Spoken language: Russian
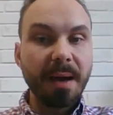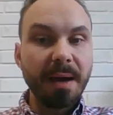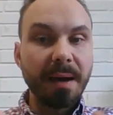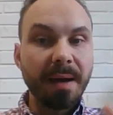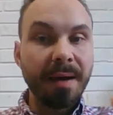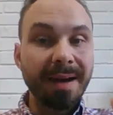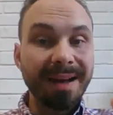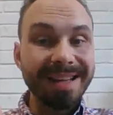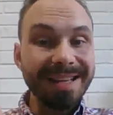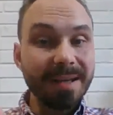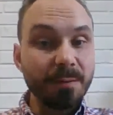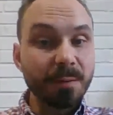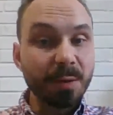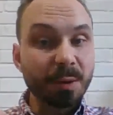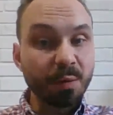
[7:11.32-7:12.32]
А,
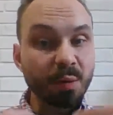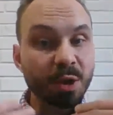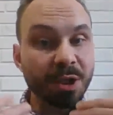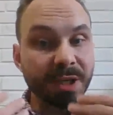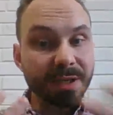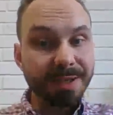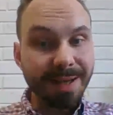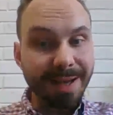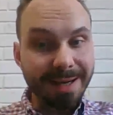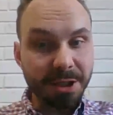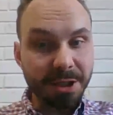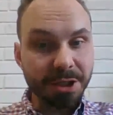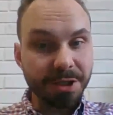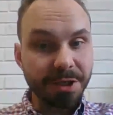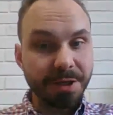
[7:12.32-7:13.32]
и вот уже
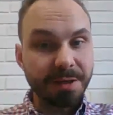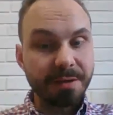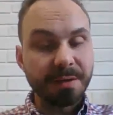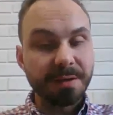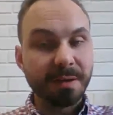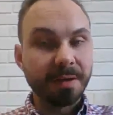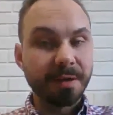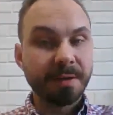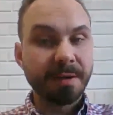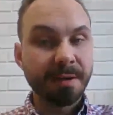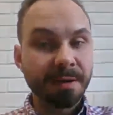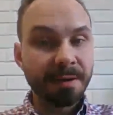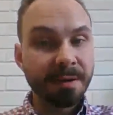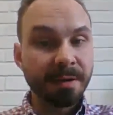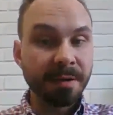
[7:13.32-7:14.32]
дальше
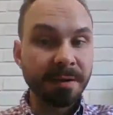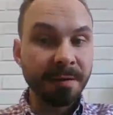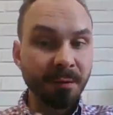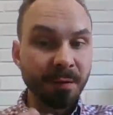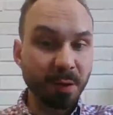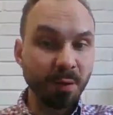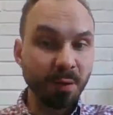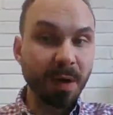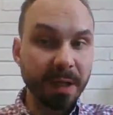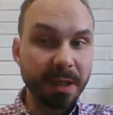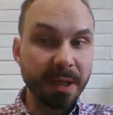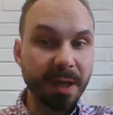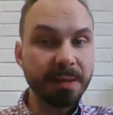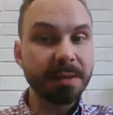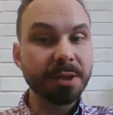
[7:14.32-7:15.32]
а,
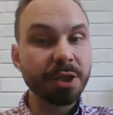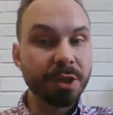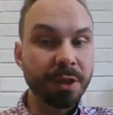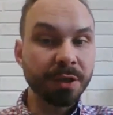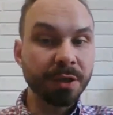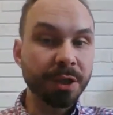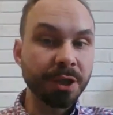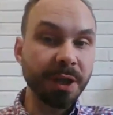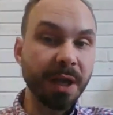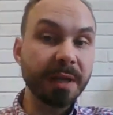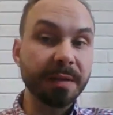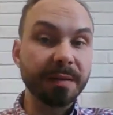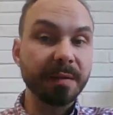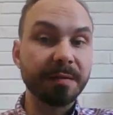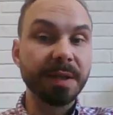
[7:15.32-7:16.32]
виртуальная реальность
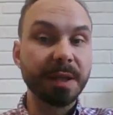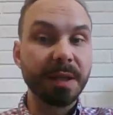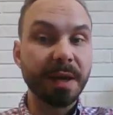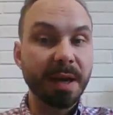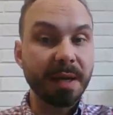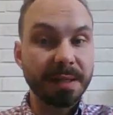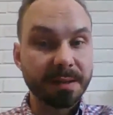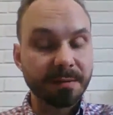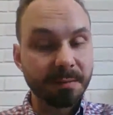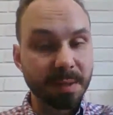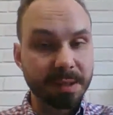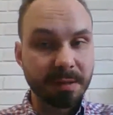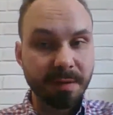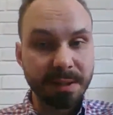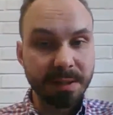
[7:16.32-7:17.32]
начинает внедряться в
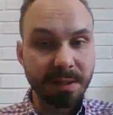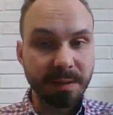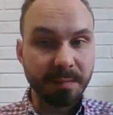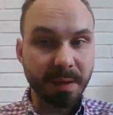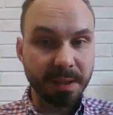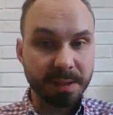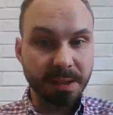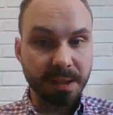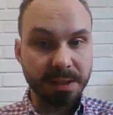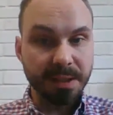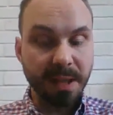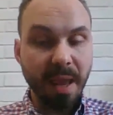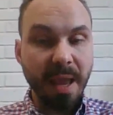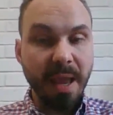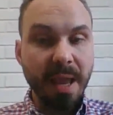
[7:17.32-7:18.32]
образовательный
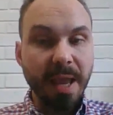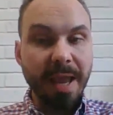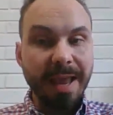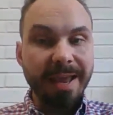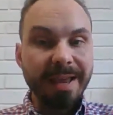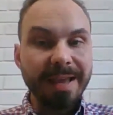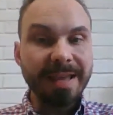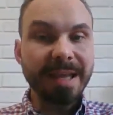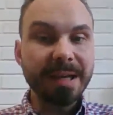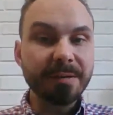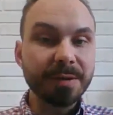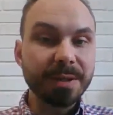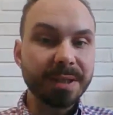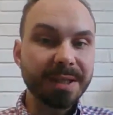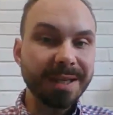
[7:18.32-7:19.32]
процесс. И
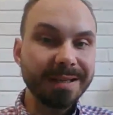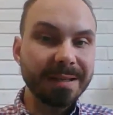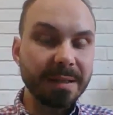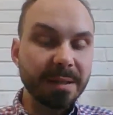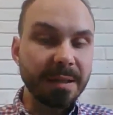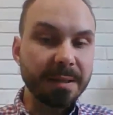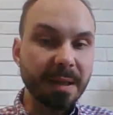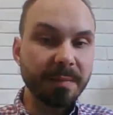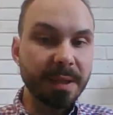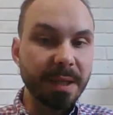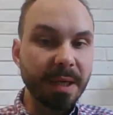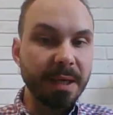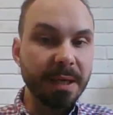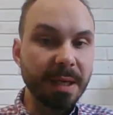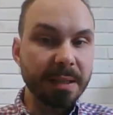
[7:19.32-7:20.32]
вот здесь, на самом
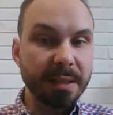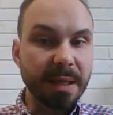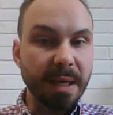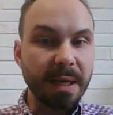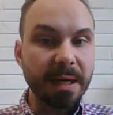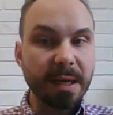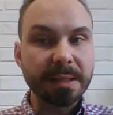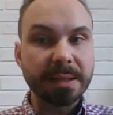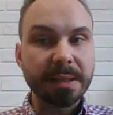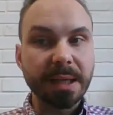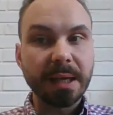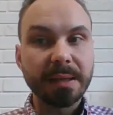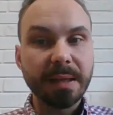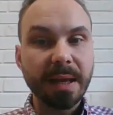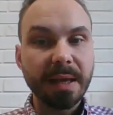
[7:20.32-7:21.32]
деле, есть как раз
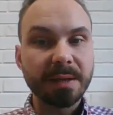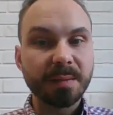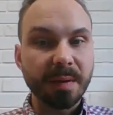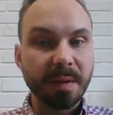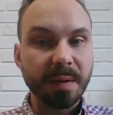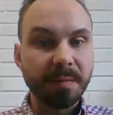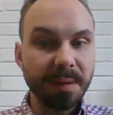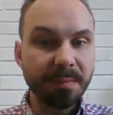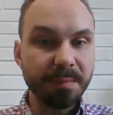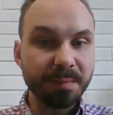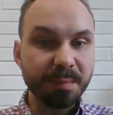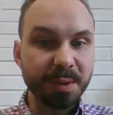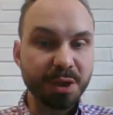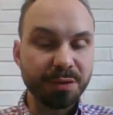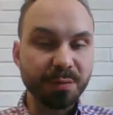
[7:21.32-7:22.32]
одна из проблем,
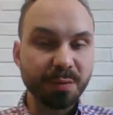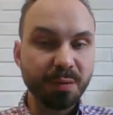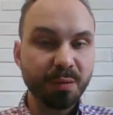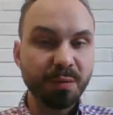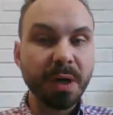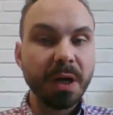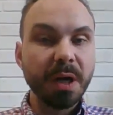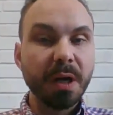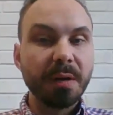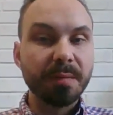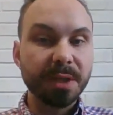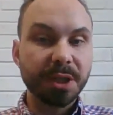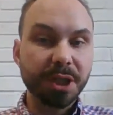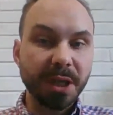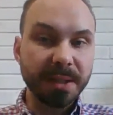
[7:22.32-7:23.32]
почему
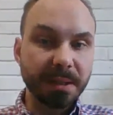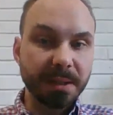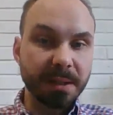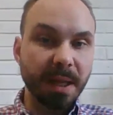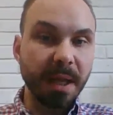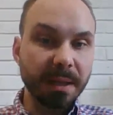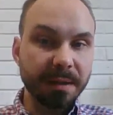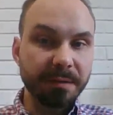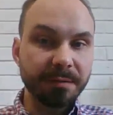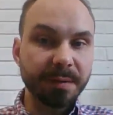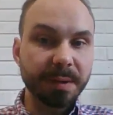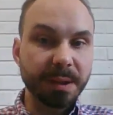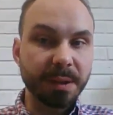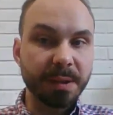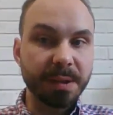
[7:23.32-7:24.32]
мы часто
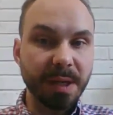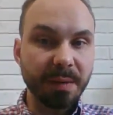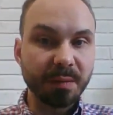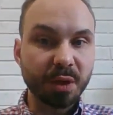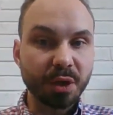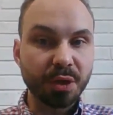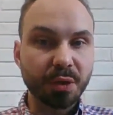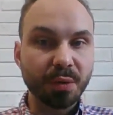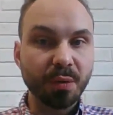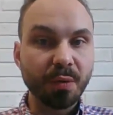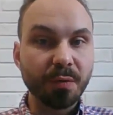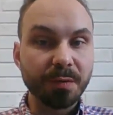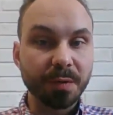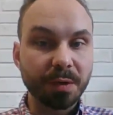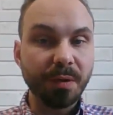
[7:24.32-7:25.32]
сталкиваемся с тем,
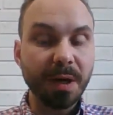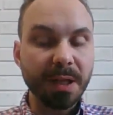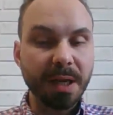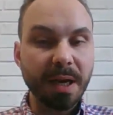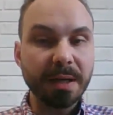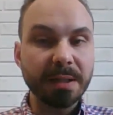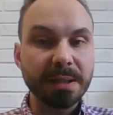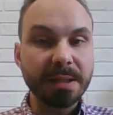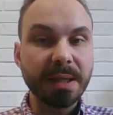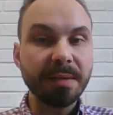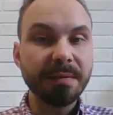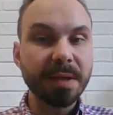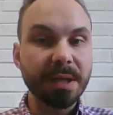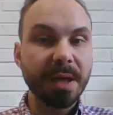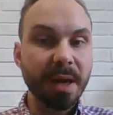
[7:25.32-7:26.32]
что виртуальная реальность не
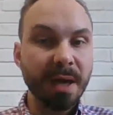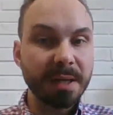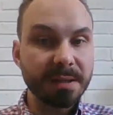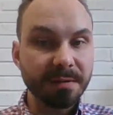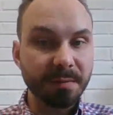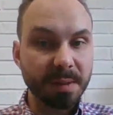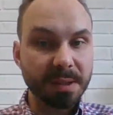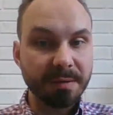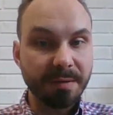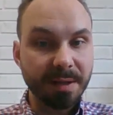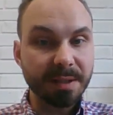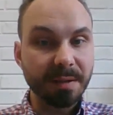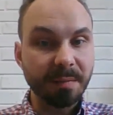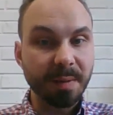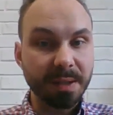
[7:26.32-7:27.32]
внедряется в
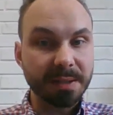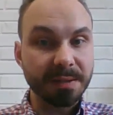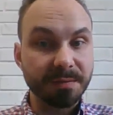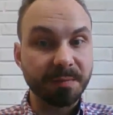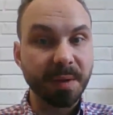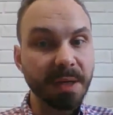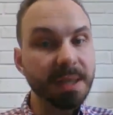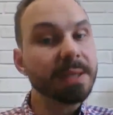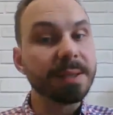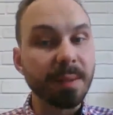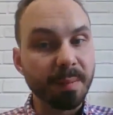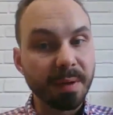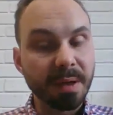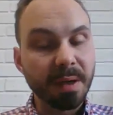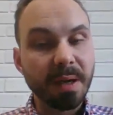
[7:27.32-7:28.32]
образовательный процесс в
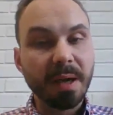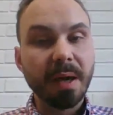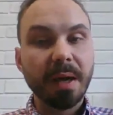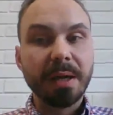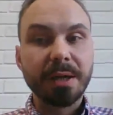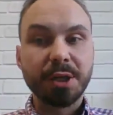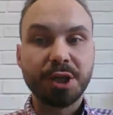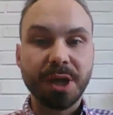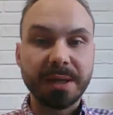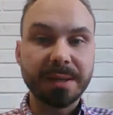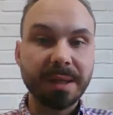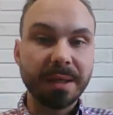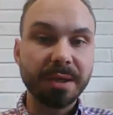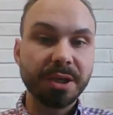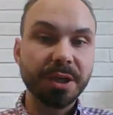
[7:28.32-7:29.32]
принципе,
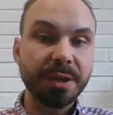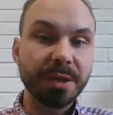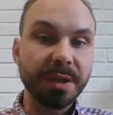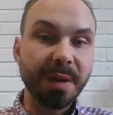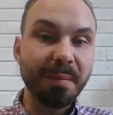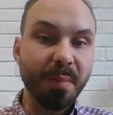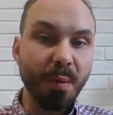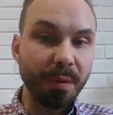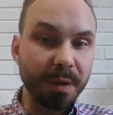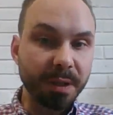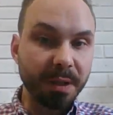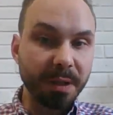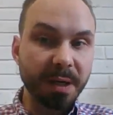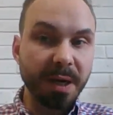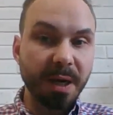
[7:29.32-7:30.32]
часто лежит на
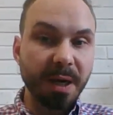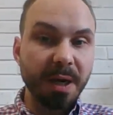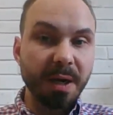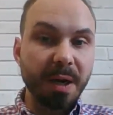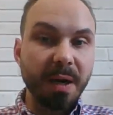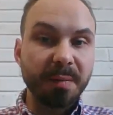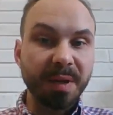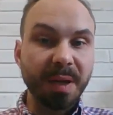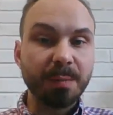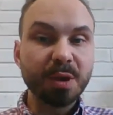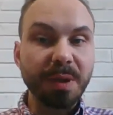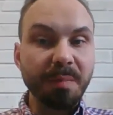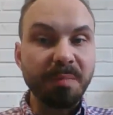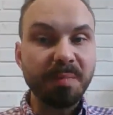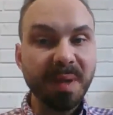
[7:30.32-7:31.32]
полках. Потому
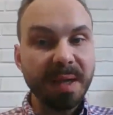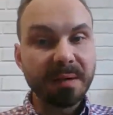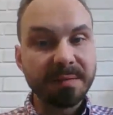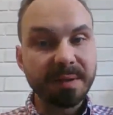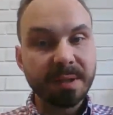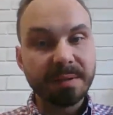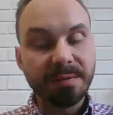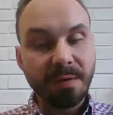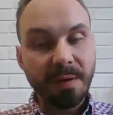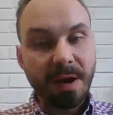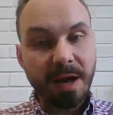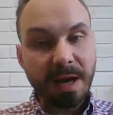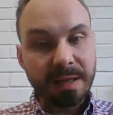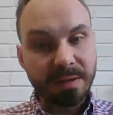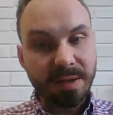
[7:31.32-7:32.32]
что первые
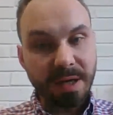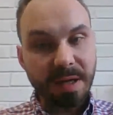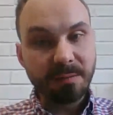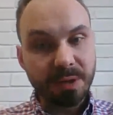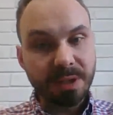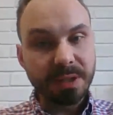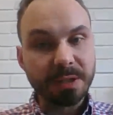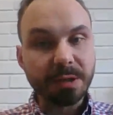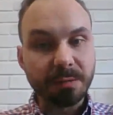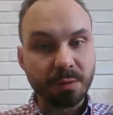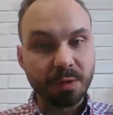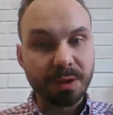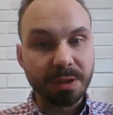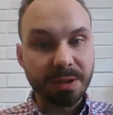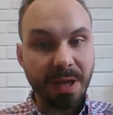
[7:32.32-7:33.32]
два-три вот этих
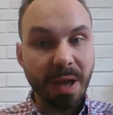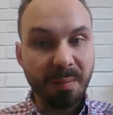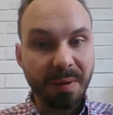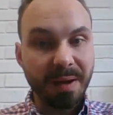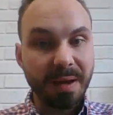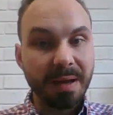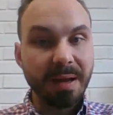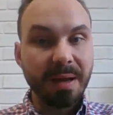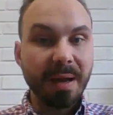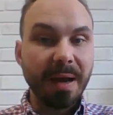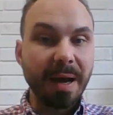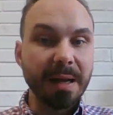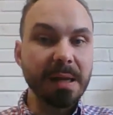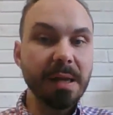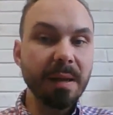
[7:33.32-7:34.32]
вот этапа,
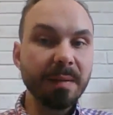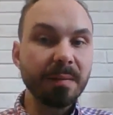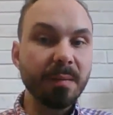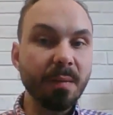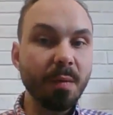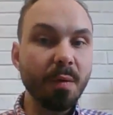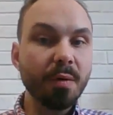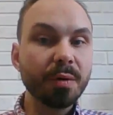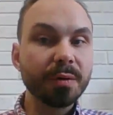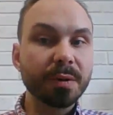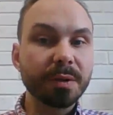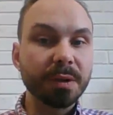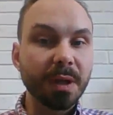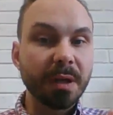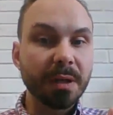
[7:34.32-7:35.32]
они
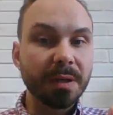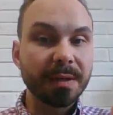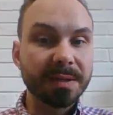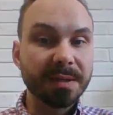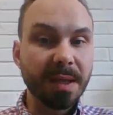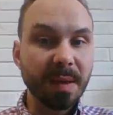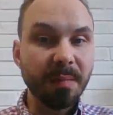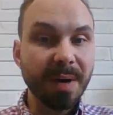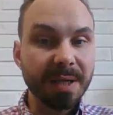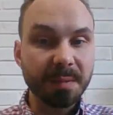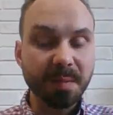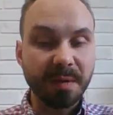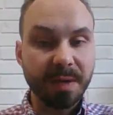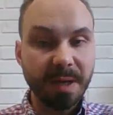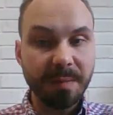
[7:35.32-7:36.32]
могут э, занимать
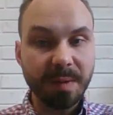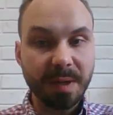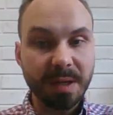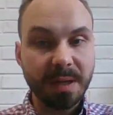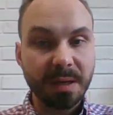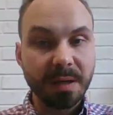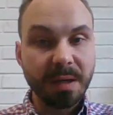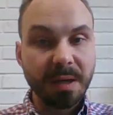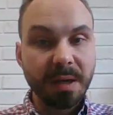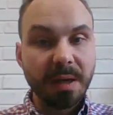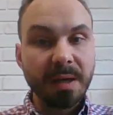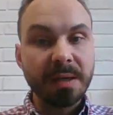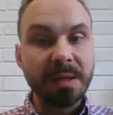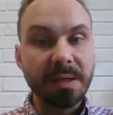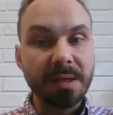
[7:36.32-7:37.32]
по времени
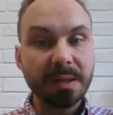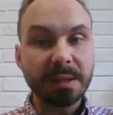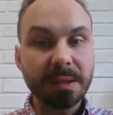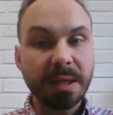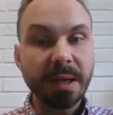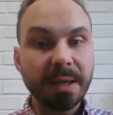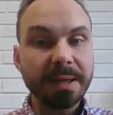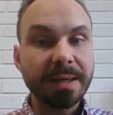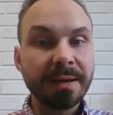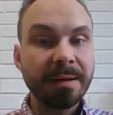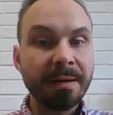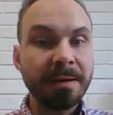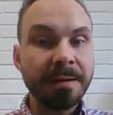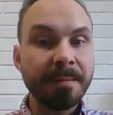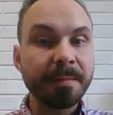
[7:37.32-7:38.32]

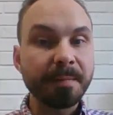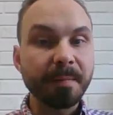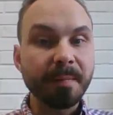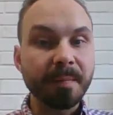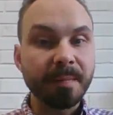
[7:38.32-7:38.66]
несколько,